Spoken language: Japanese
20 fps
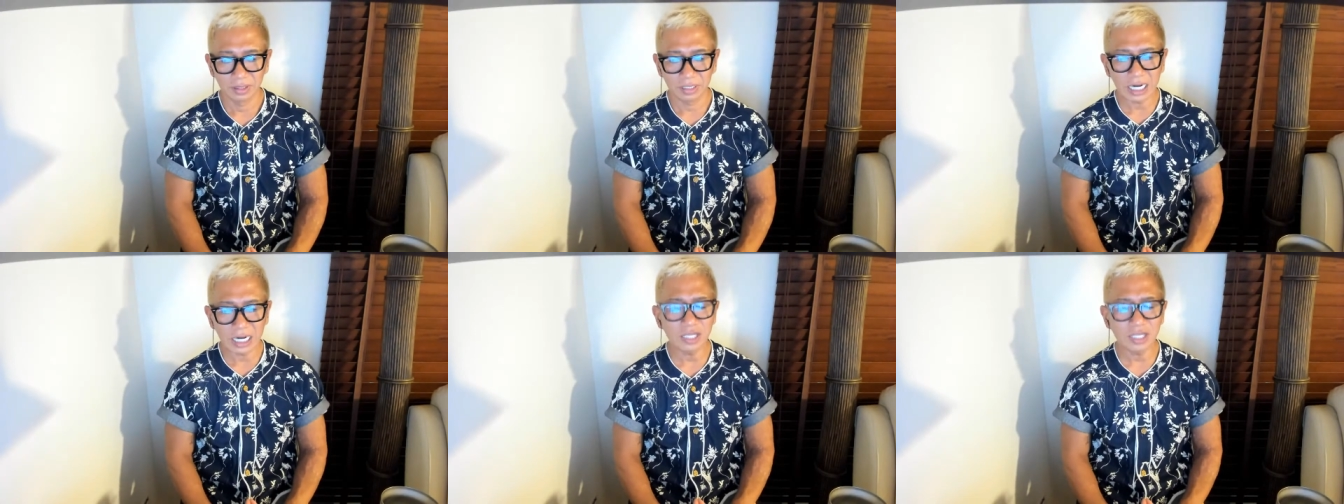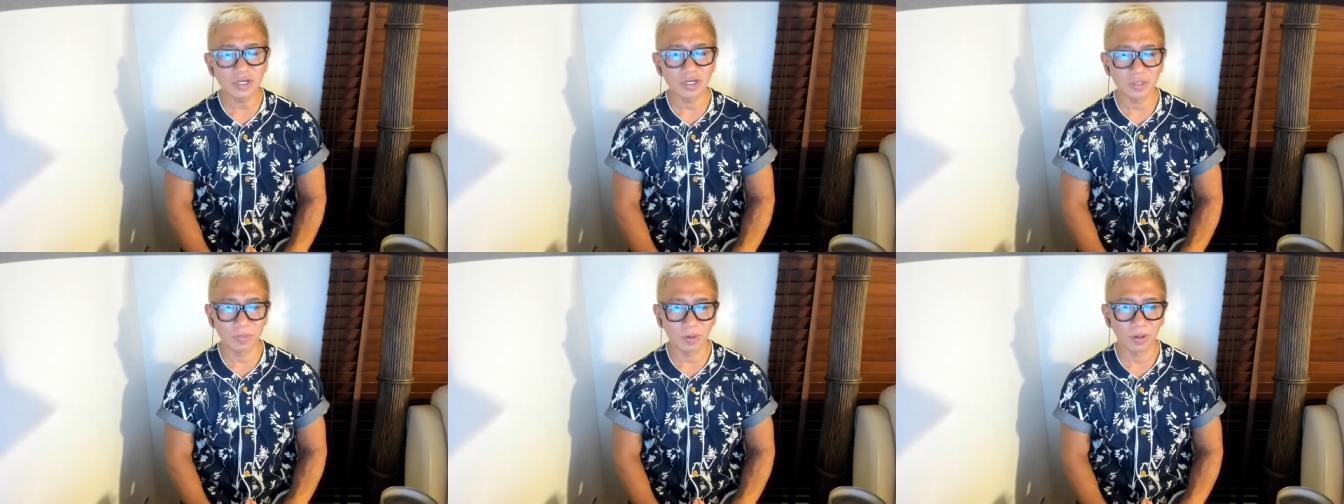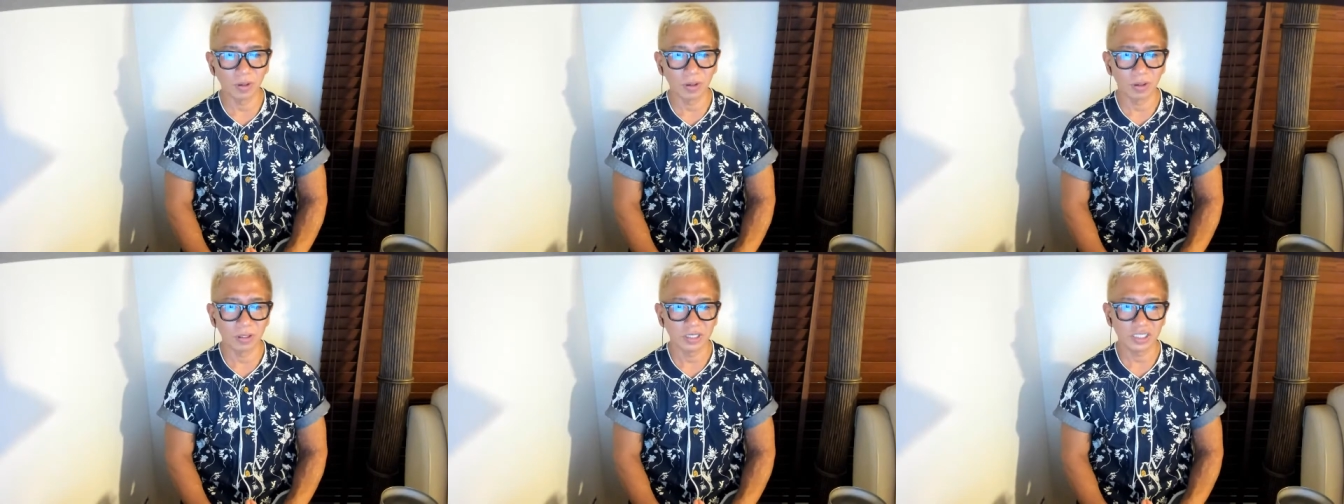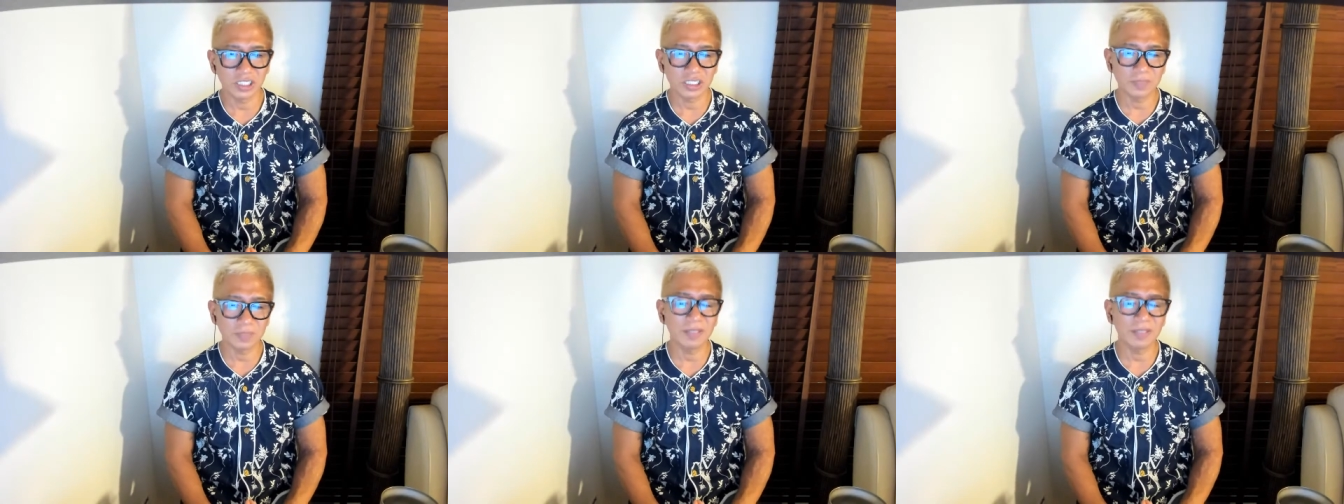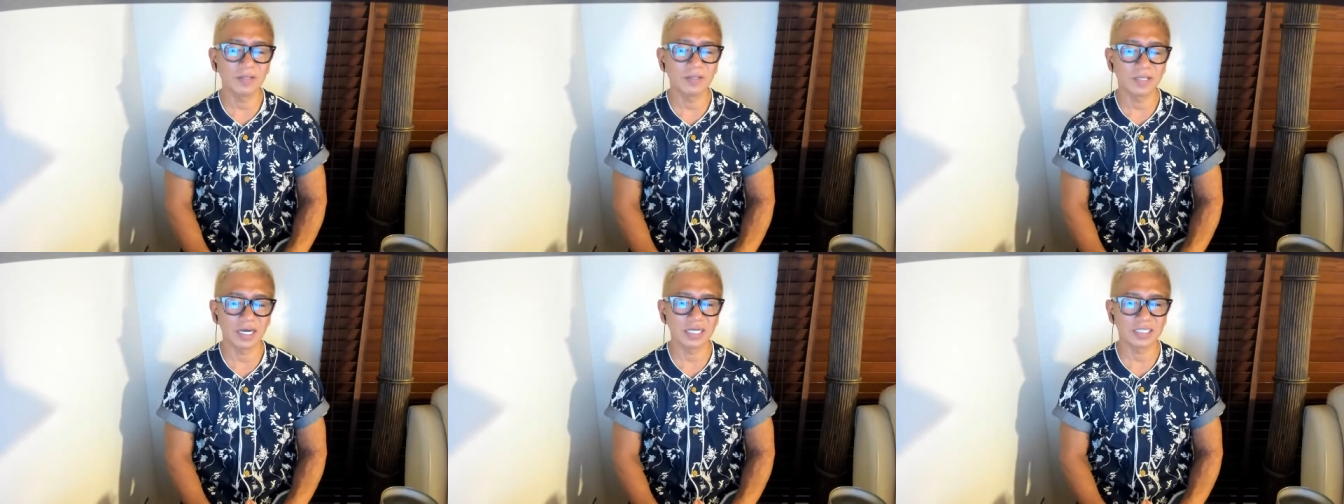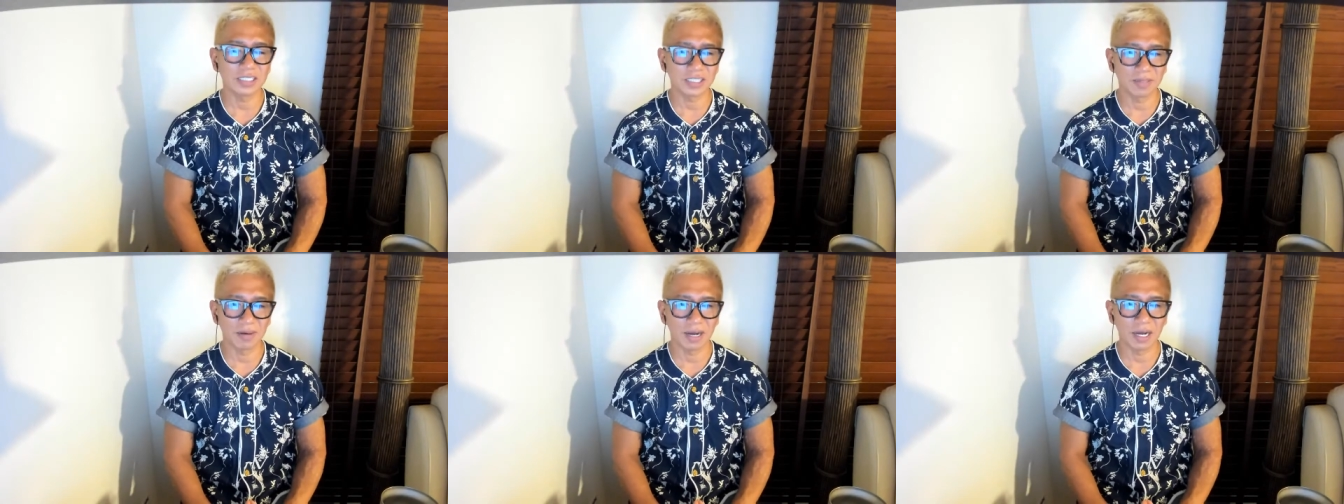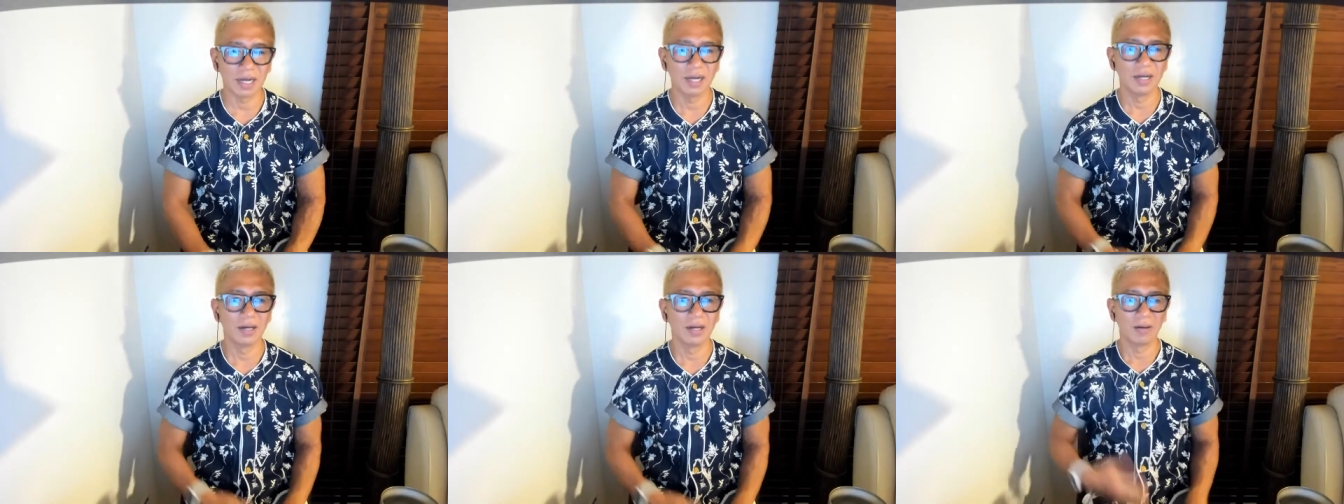何よりも、一番の被害者
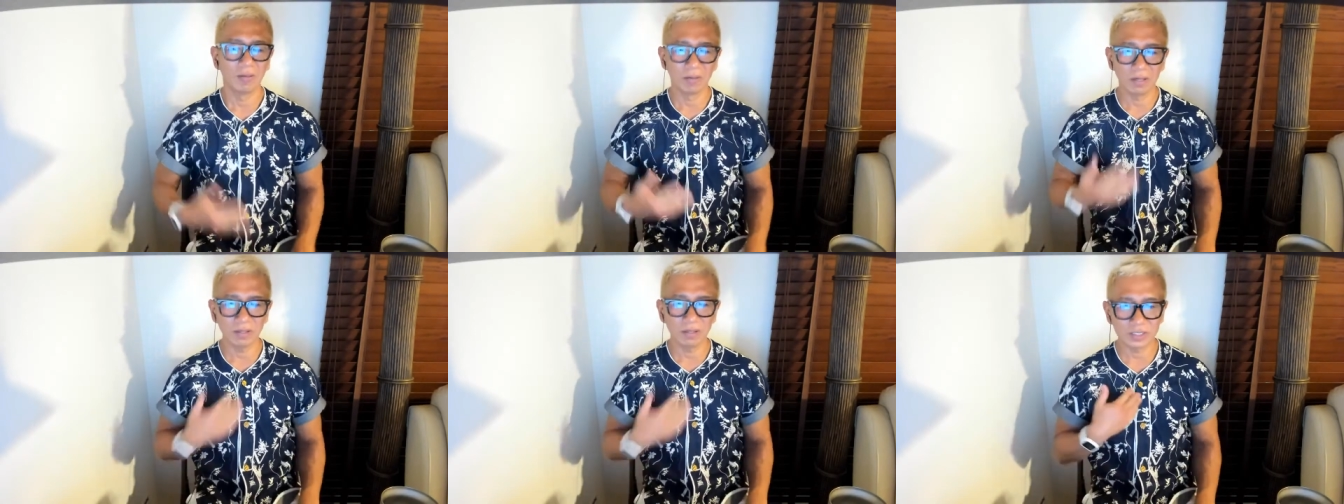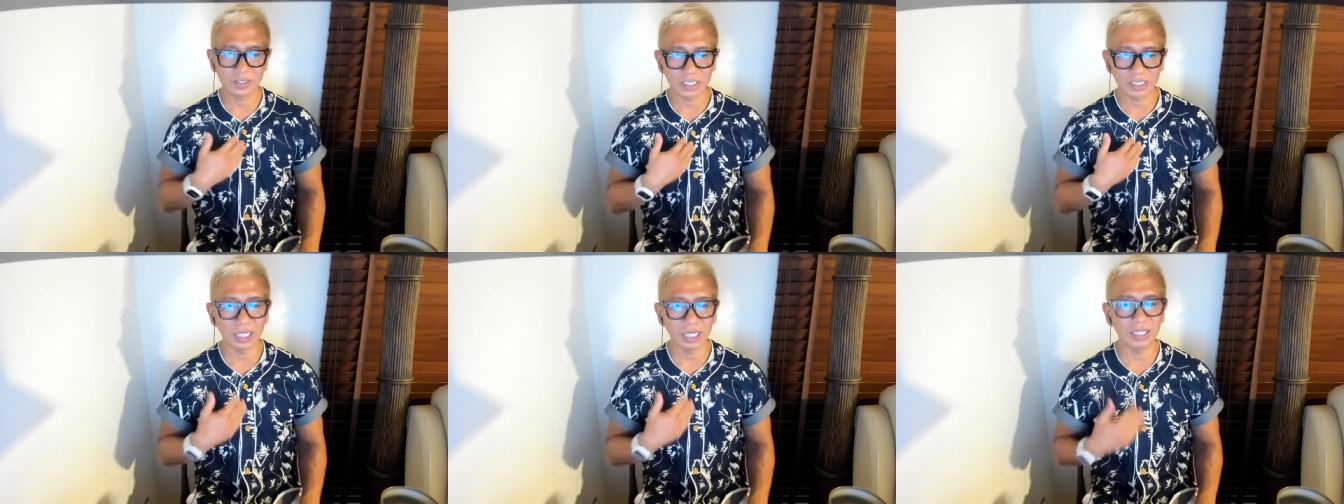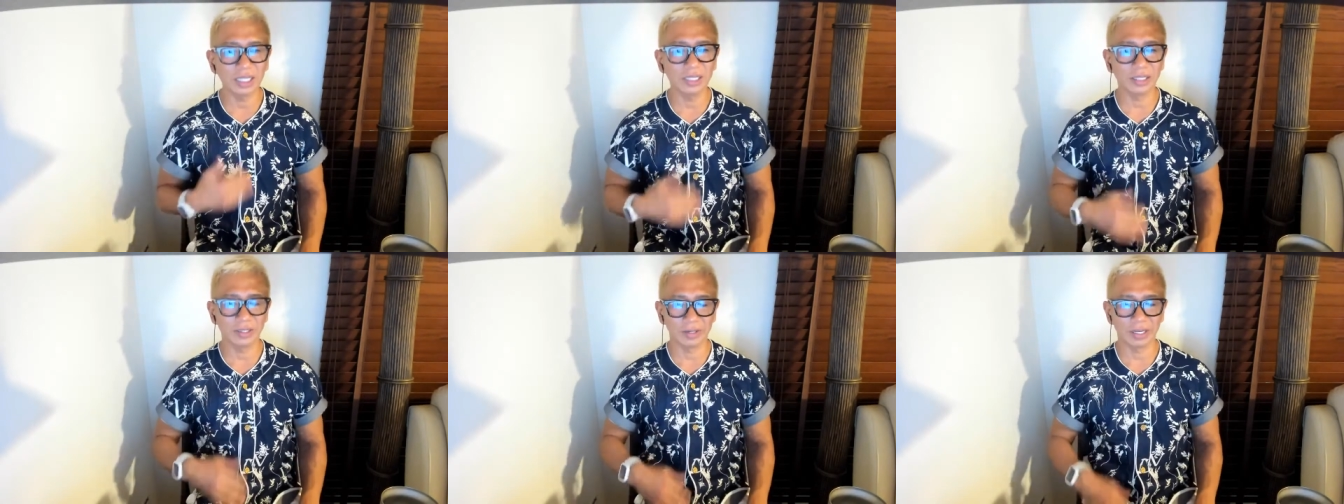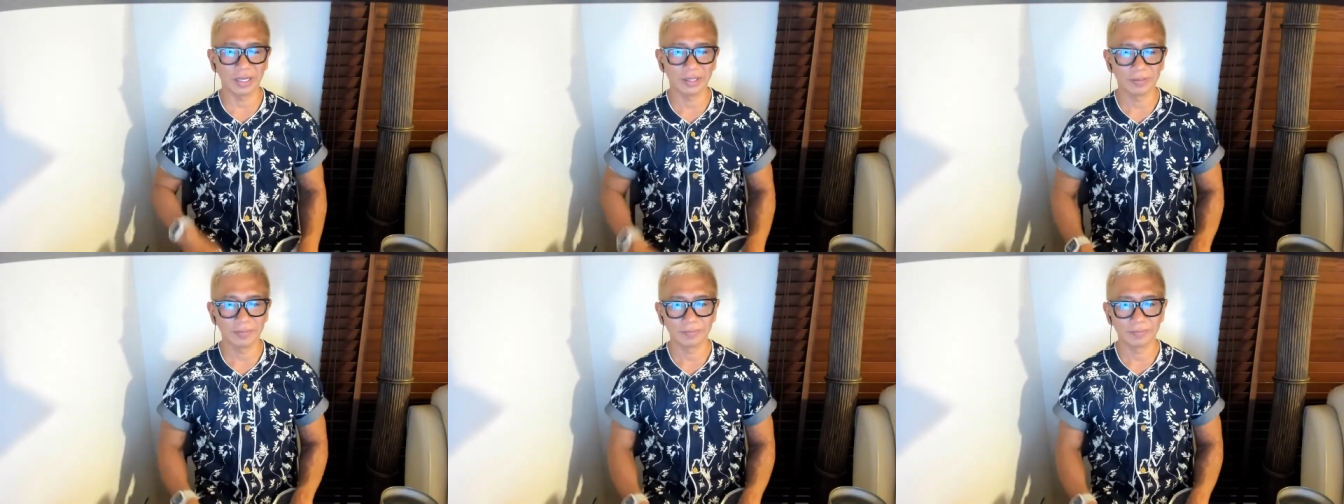は、俺の時間なんだよね。